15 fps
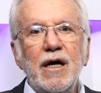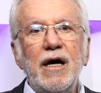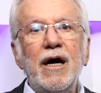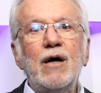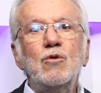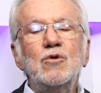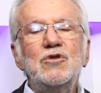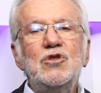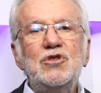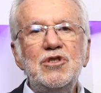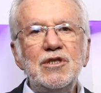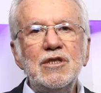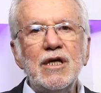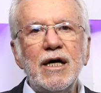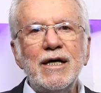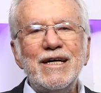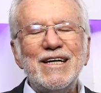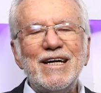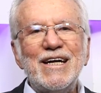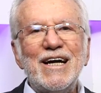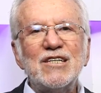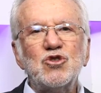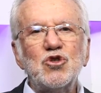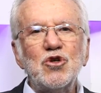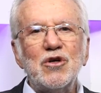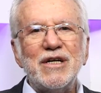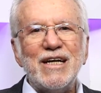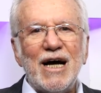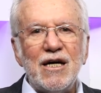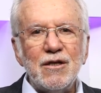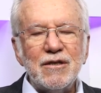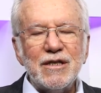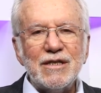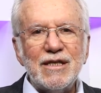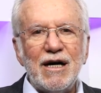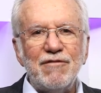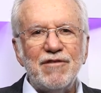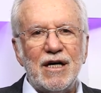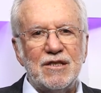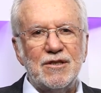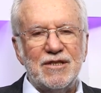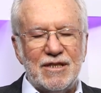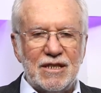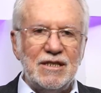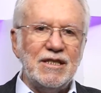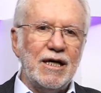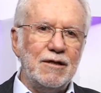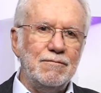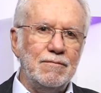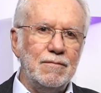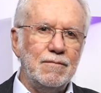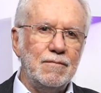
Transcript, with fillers: é o Dia Nacional da Vacina.